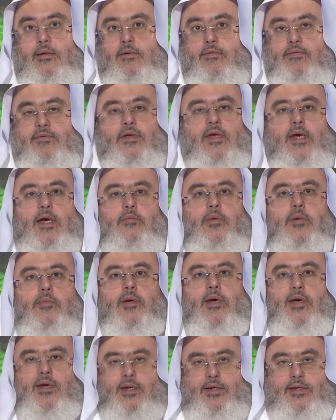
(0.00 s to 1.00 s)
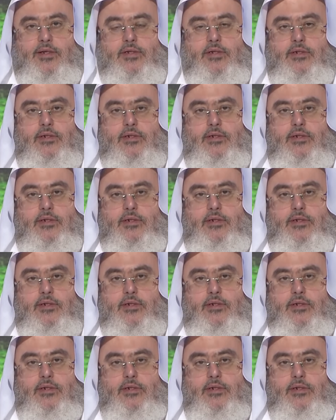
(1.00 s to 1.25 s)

فيها مباهج